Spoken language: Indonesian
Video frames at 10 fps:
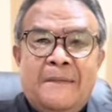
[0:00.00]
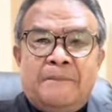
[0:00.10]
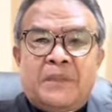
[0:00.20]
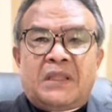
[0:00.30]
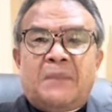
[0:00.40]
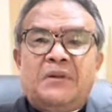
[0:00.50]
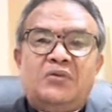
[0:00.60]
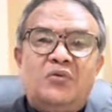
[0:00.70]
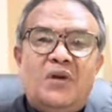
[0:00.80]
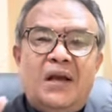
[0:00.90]
tetapi
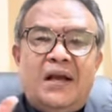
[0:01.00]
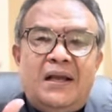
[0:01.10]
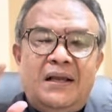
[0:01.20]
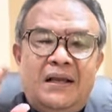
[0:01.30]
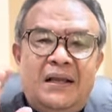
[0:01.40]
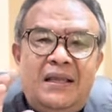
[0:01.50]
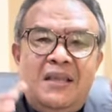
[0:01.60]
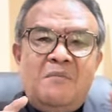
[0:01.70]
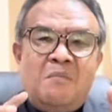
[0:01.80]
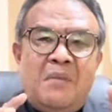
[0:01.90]
juga
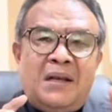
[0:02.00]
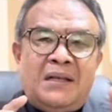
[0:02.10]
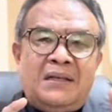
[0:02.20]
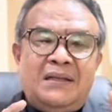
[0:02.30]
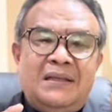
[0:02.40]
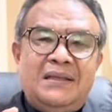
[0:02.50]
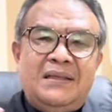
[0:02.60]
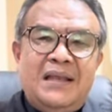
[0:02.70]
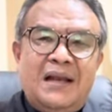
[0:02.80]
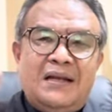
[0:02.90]
iman
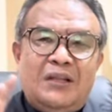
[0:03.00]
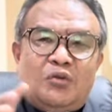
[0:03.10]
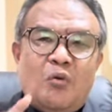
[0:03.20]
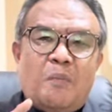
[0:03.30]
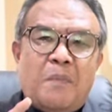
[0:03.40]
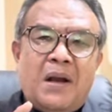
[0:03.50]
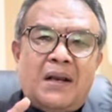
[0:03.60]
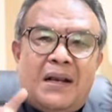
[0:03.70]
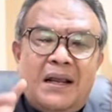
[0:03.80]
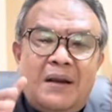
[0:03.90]
yang
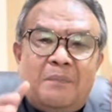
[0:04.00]
ditopang dengan